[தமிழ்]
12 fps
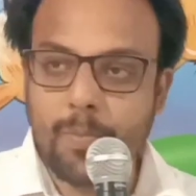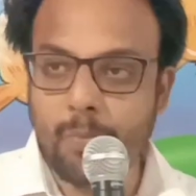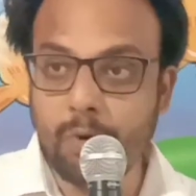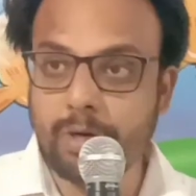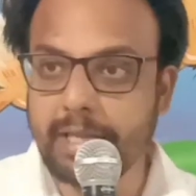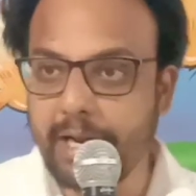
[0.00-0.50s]

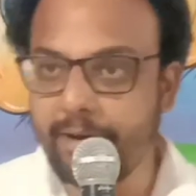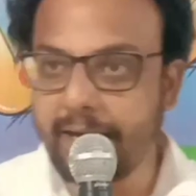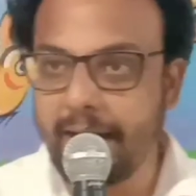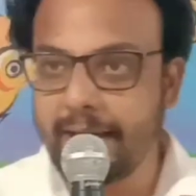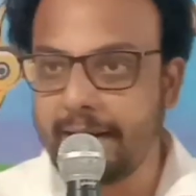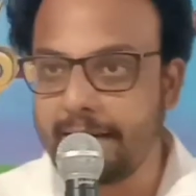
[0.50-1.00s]
மூணு தடவை
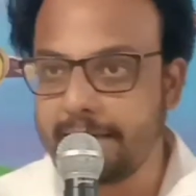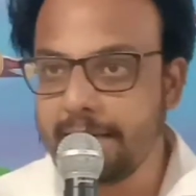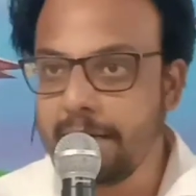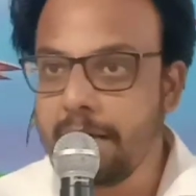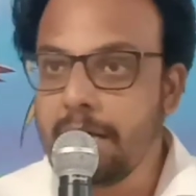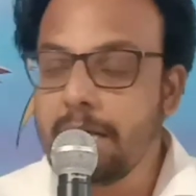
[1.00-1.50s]
கேட்குறாரு
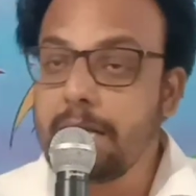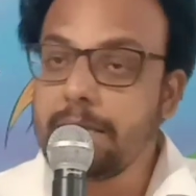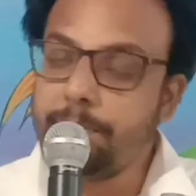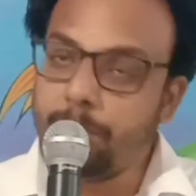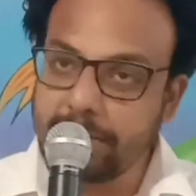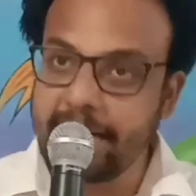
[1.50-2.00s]

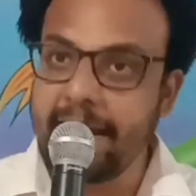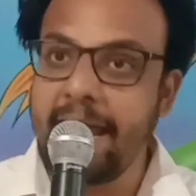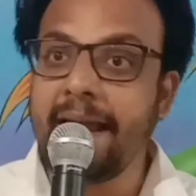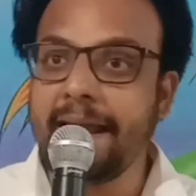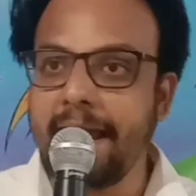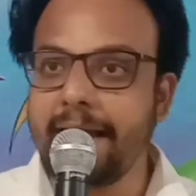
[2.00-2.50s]
முத
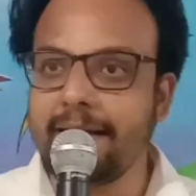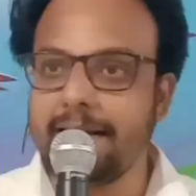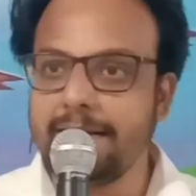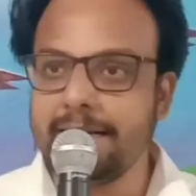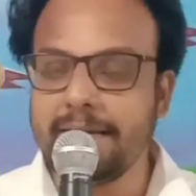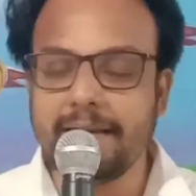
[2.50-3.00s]
ஏன்
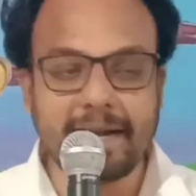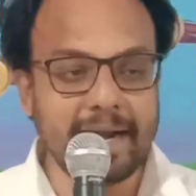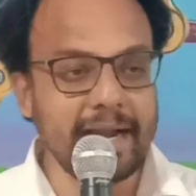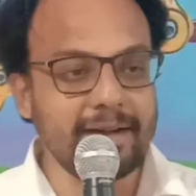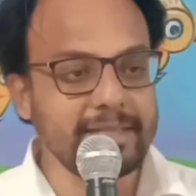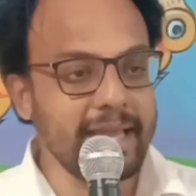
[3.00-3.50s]
கேட்குறாரு
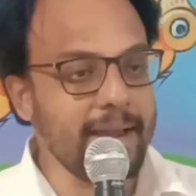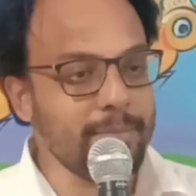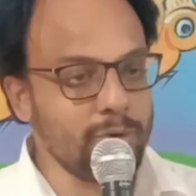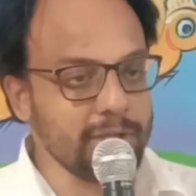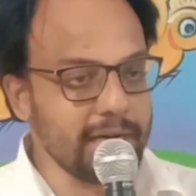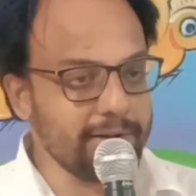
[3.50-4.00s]
ரெண்டாவது ஏன்
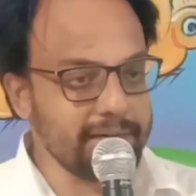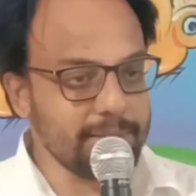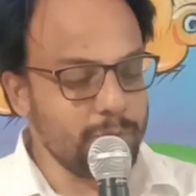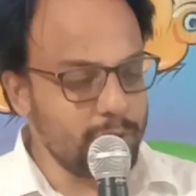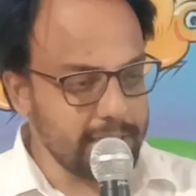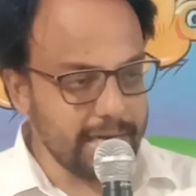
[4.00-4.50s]
மூணு தடவை
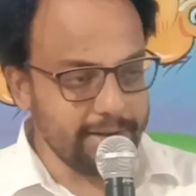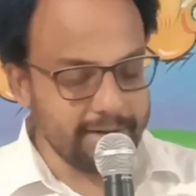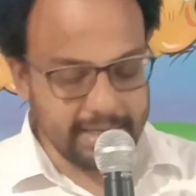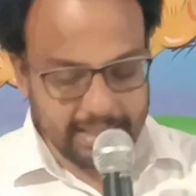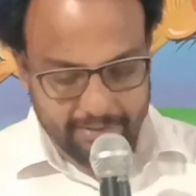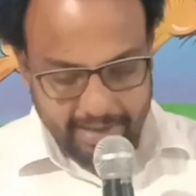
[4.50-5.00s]
மூணு
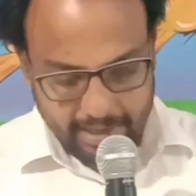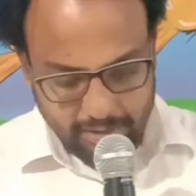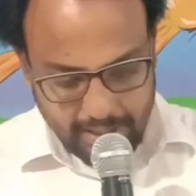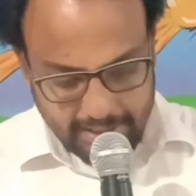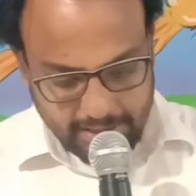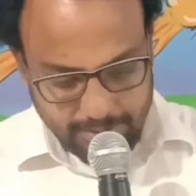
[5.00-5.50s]
தடவைன்றதுக்கு வேற
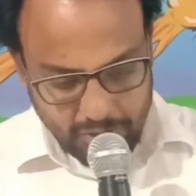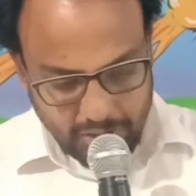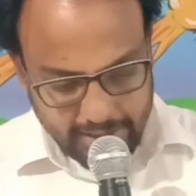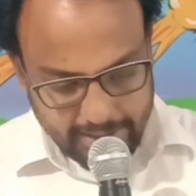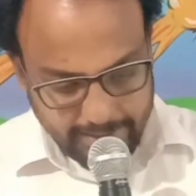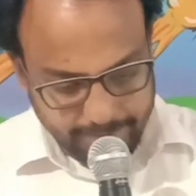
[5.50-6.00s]
ஒரு அர்த்தமும்
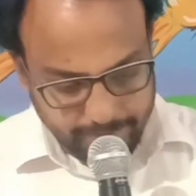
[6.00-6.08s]
இருக்கு